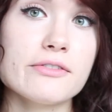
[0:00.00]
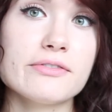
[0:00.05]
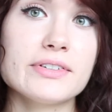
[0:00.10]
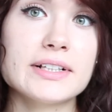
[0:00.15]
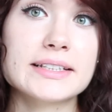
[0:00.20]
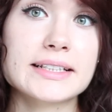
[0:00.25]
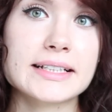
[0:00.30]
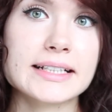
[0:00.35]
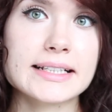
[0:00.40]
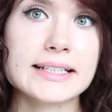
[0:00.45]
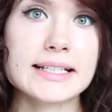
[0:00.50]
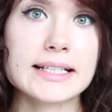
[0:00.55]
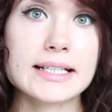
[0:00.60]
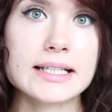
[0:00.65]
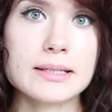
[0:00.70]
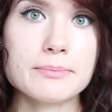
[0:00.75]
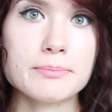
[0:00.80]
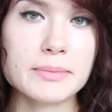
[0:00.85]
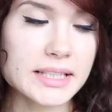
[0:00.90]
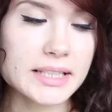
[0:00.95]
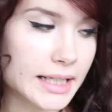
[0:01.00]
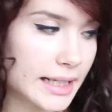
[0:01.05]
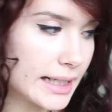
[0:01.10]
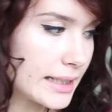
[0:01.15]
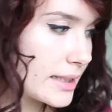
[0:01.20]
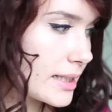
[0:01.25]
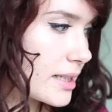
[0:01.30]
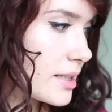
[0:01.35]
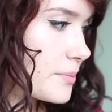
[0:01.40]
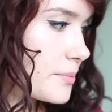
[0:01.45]
filtry e,
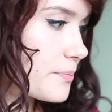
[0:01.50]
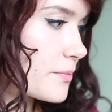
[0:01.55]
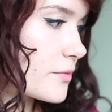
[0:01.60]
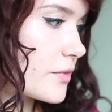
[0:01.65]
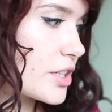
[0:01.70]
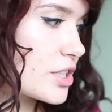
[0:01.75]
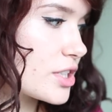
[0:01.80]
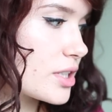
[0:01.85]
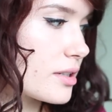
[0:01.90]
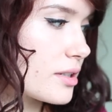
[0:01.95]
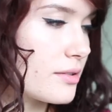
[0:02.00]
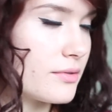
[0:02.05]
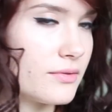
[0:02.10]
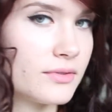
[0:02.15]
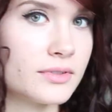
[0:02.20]
mineralne właśnie